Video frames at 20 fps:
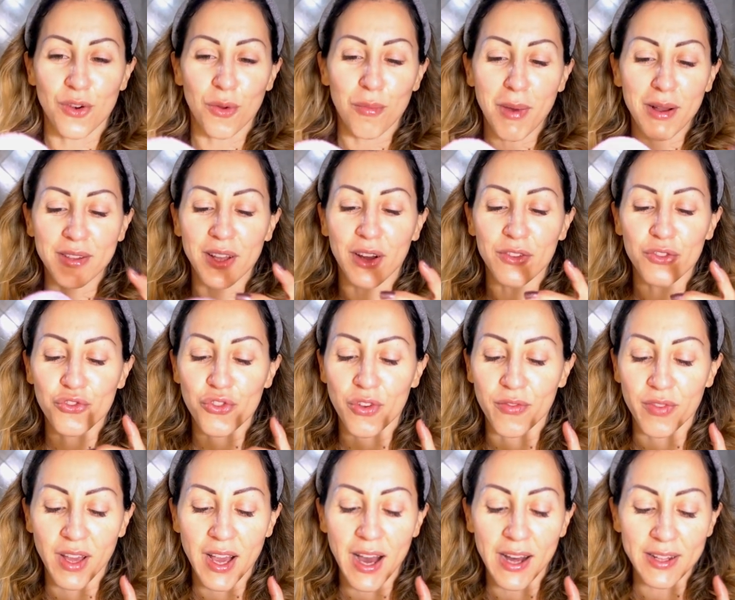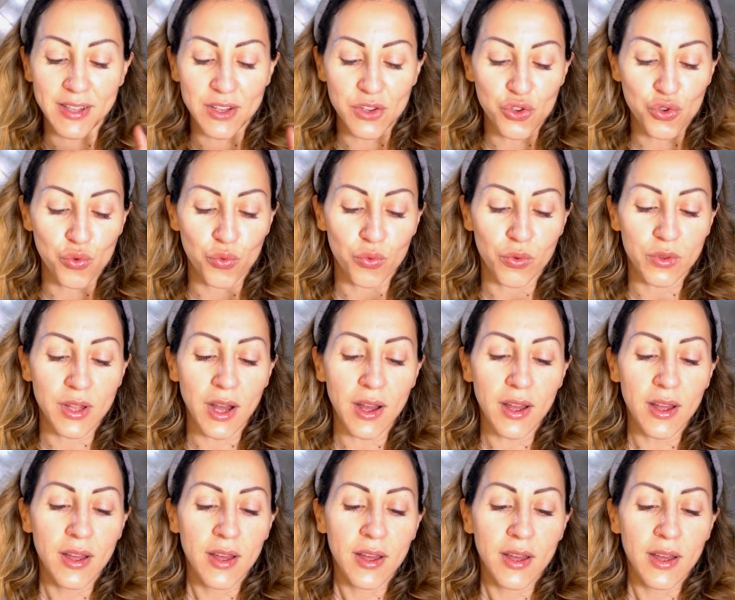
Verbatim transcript: l'ho bagnato c'è figata assurda